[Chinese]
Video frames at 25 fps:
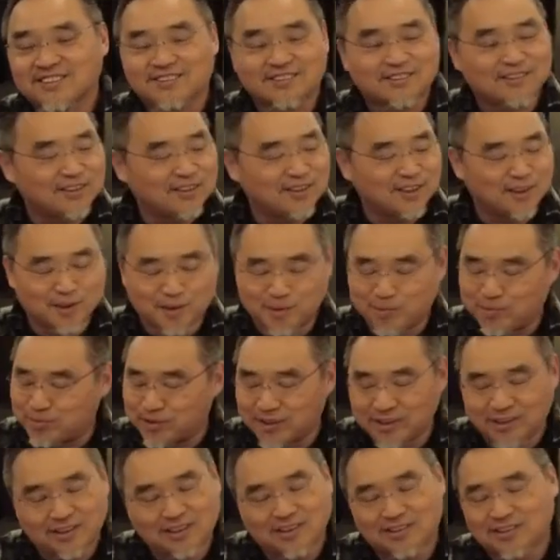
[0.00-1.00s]
真的
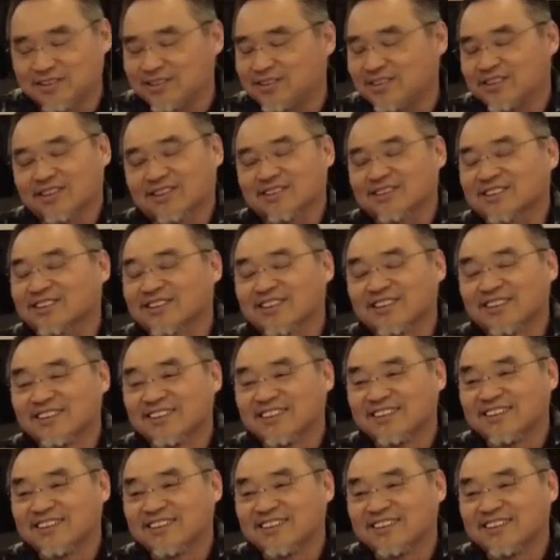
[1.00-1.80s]
不一定是这样子，